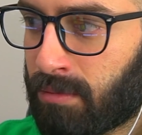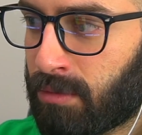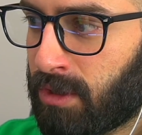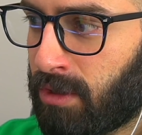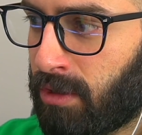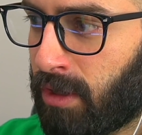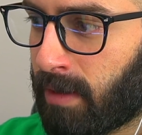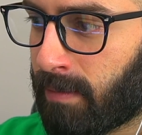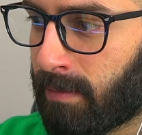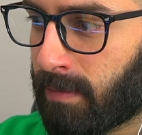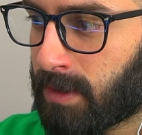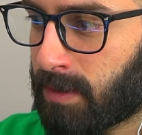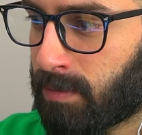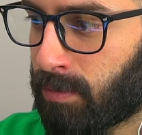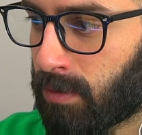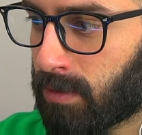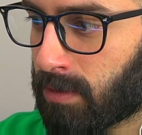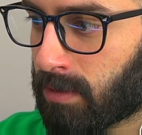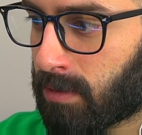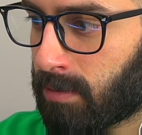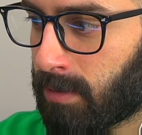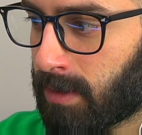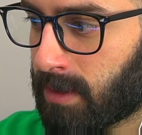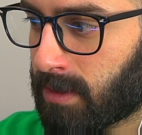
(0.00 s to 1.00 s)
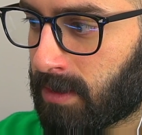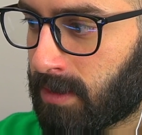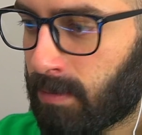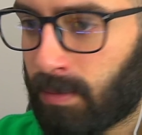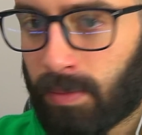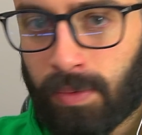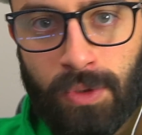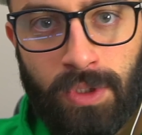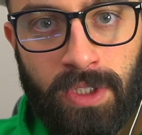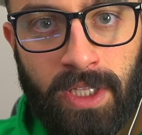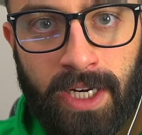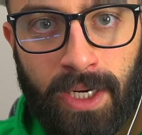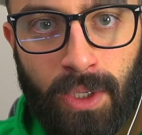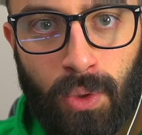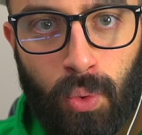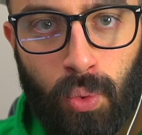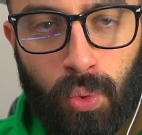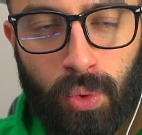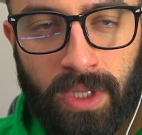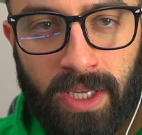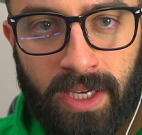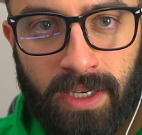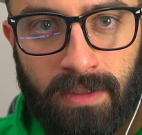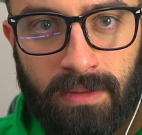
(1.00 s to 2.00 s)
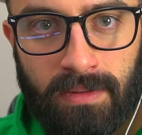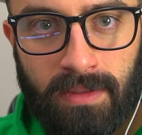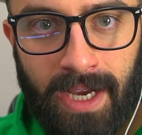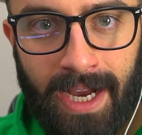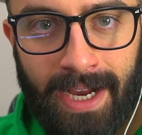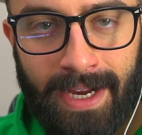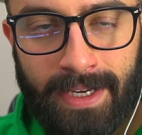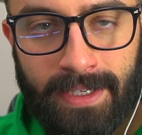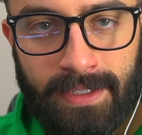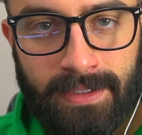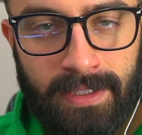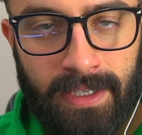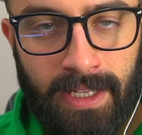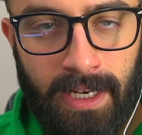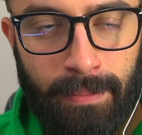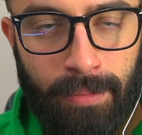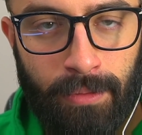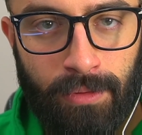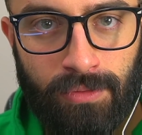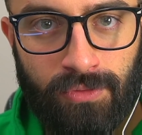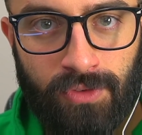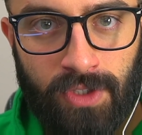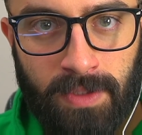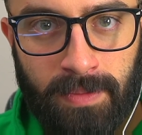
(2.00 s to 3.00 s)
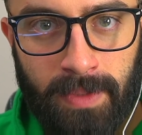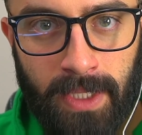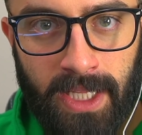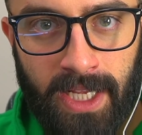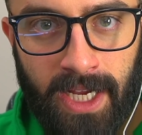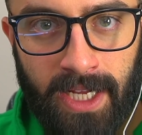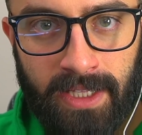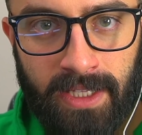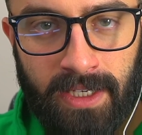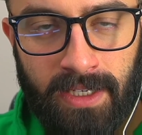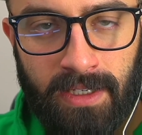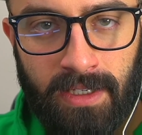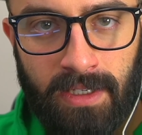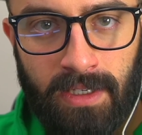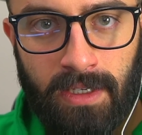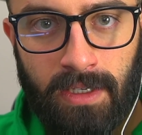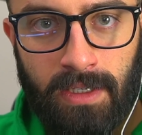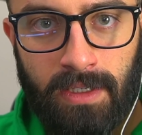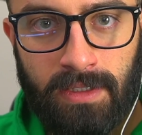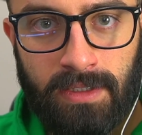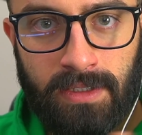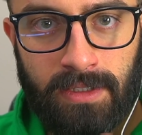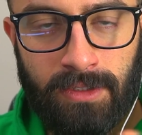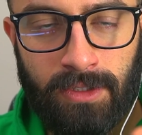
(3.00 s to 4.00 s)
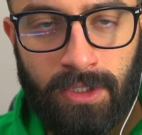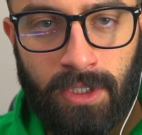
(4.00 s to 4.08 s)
Motore, si, come, si può dire cute? Anche se la pronuncia è sbagliata? Sì o